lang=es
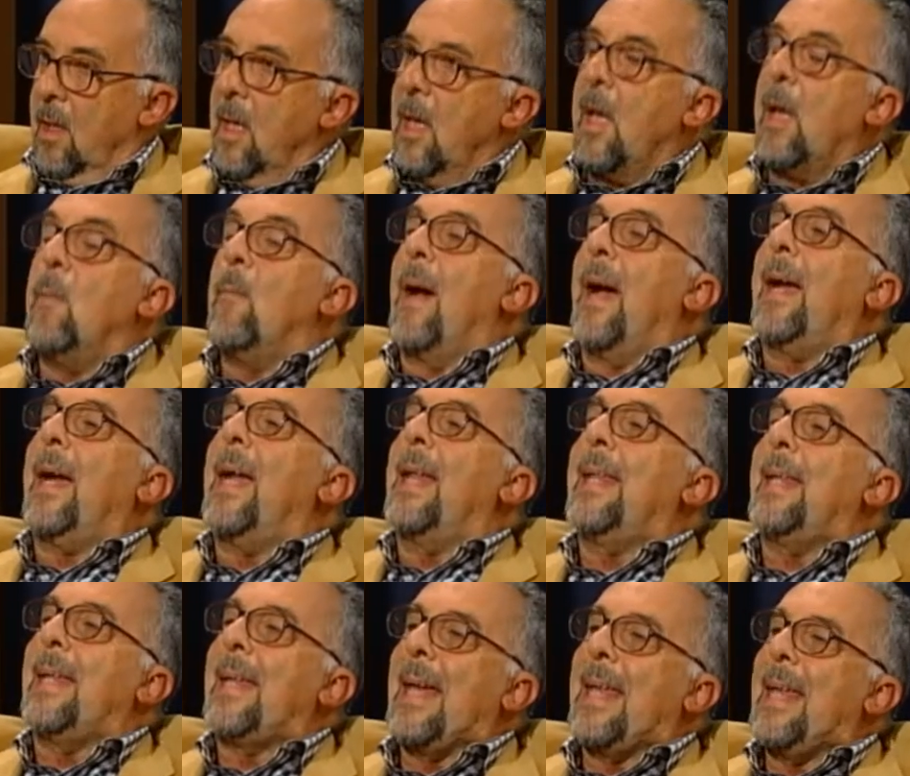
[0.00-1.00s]
Y más
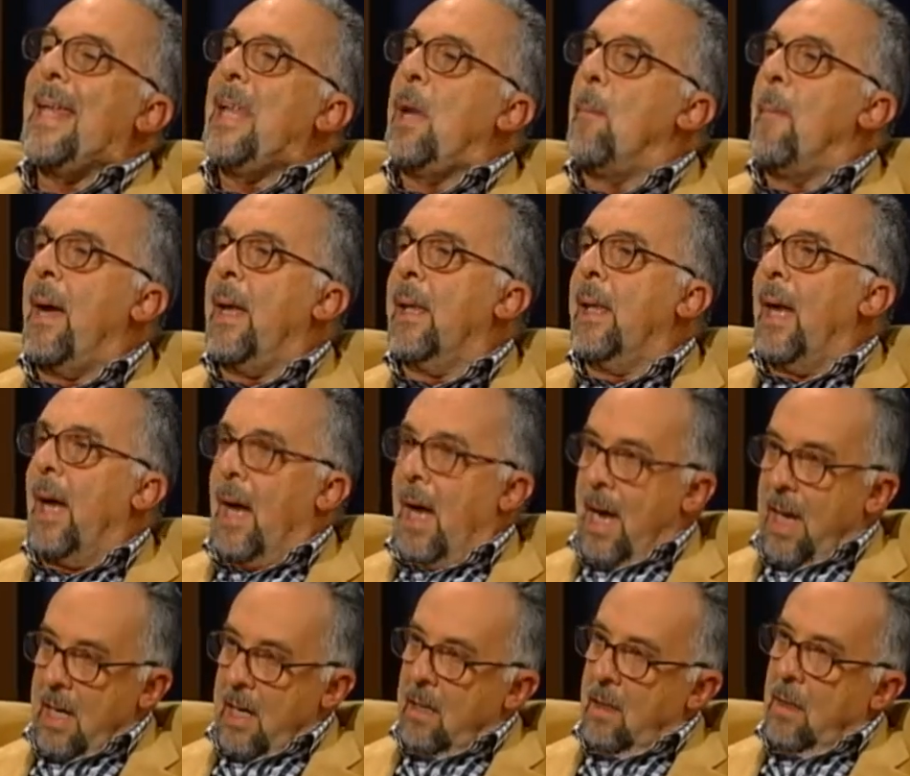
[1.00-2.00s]
cantidad de demanda
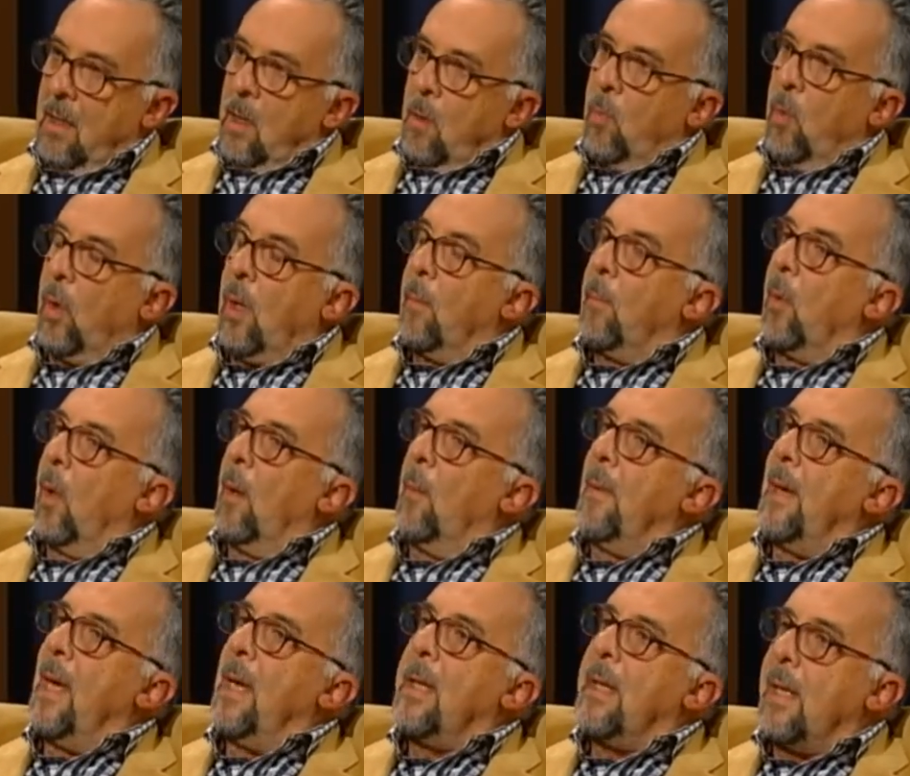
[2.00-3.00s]
hay. Porque el problema
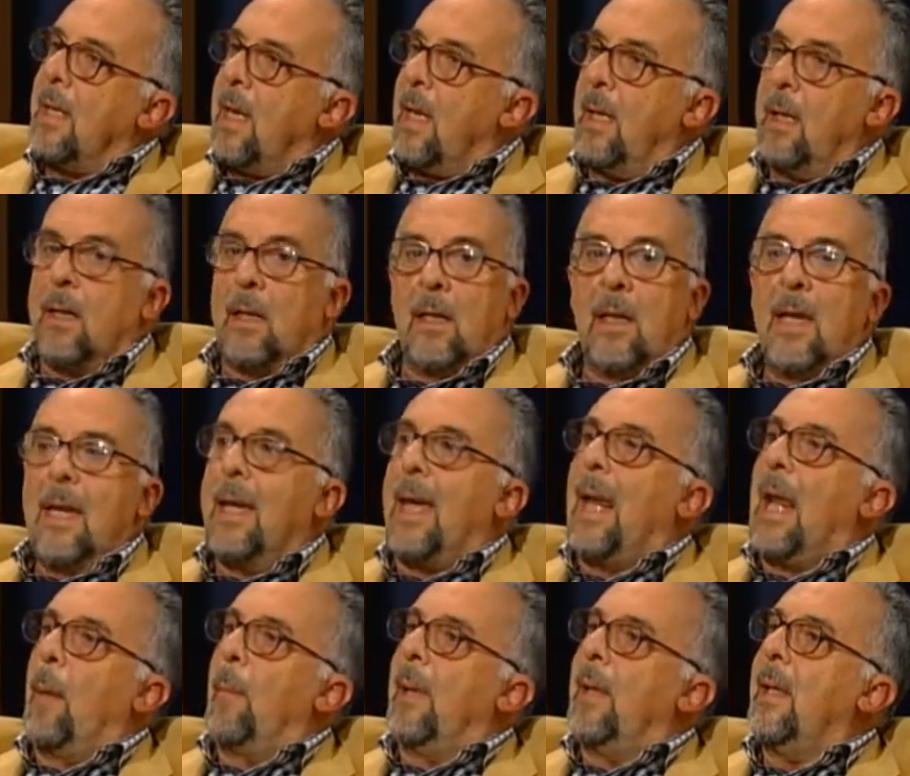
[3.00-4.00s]
es el siguiente, que en
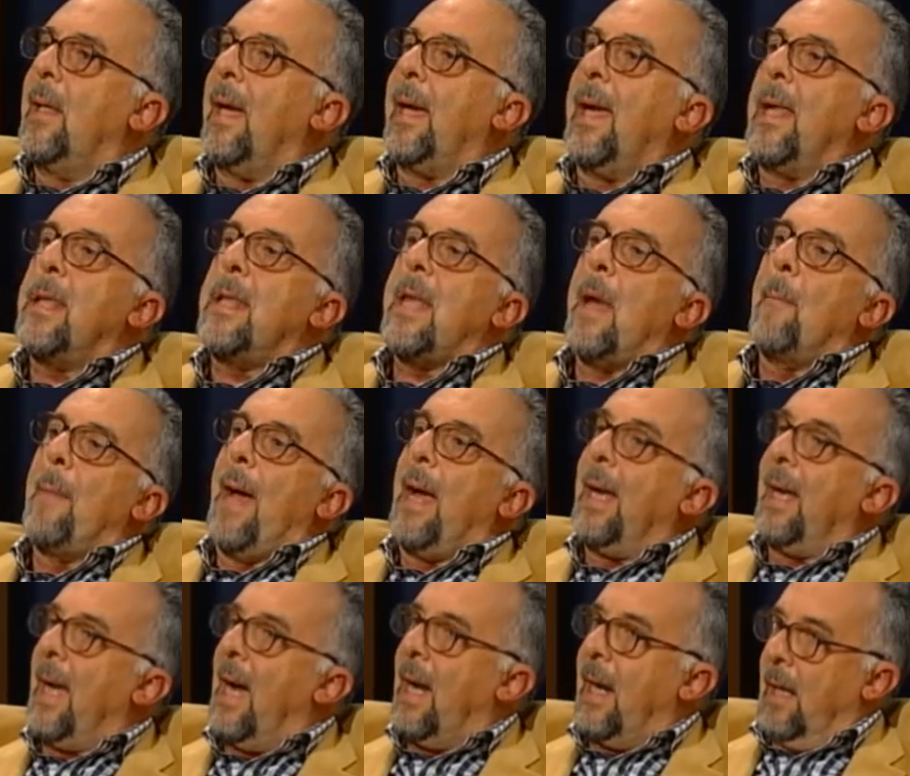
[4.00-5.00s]
la medida que sea más
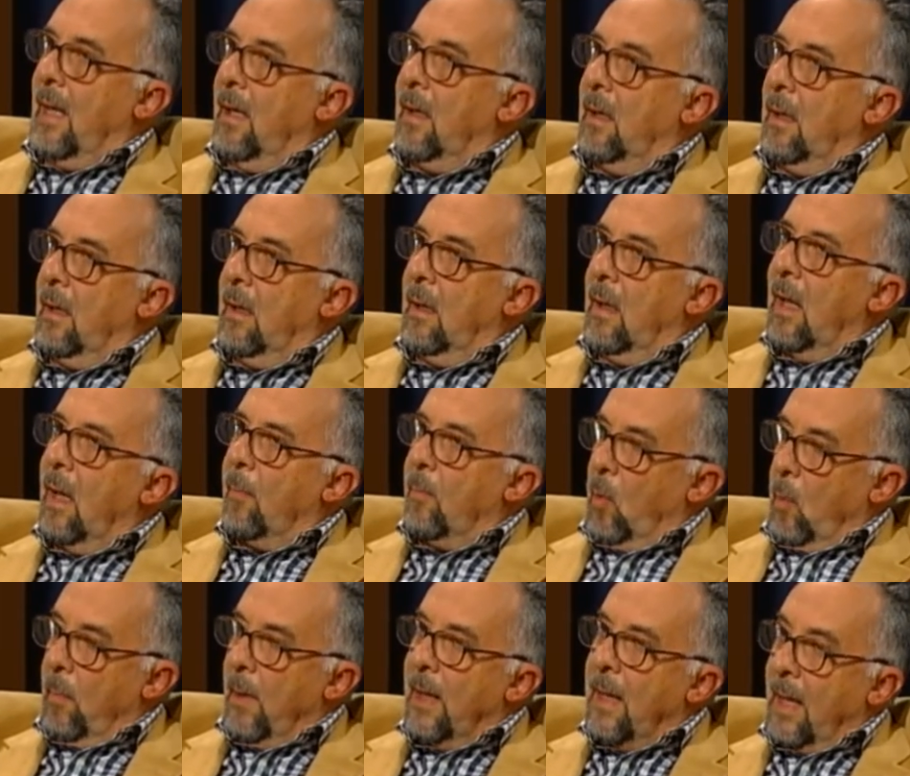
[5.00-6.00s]
cara la
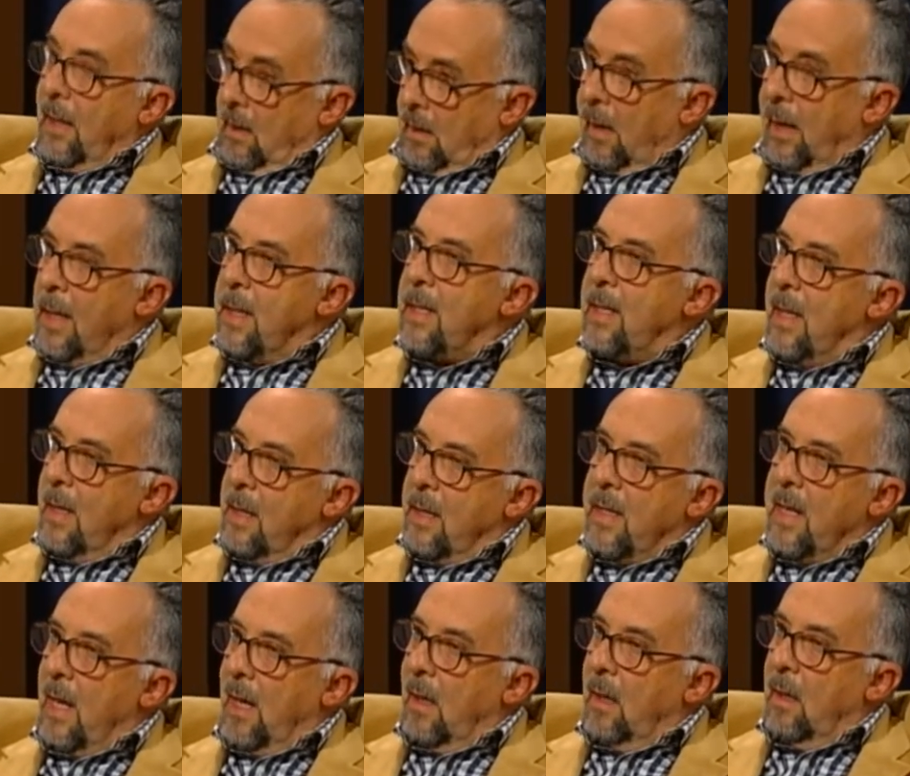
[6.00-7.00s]
propiedad
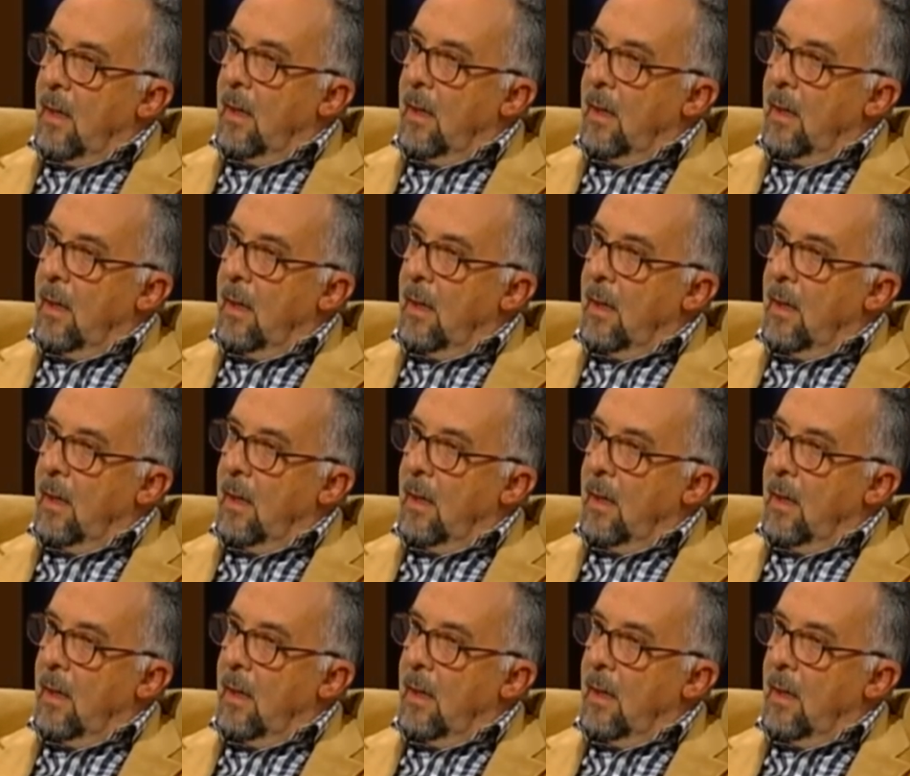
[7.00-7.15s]
residencial,